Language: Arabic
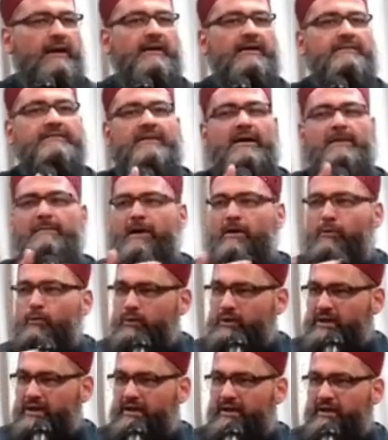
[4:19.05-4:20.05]

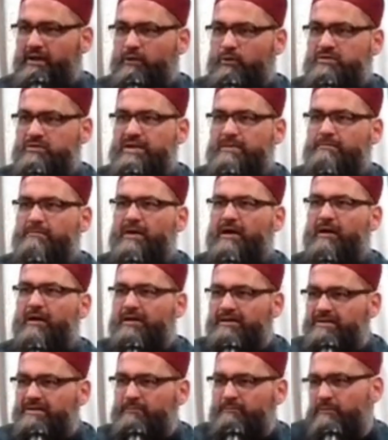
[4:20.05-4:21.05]
قدمه لي يسمى
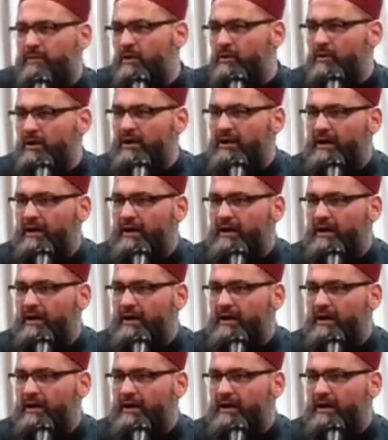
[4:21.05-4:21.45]
قدم باللغة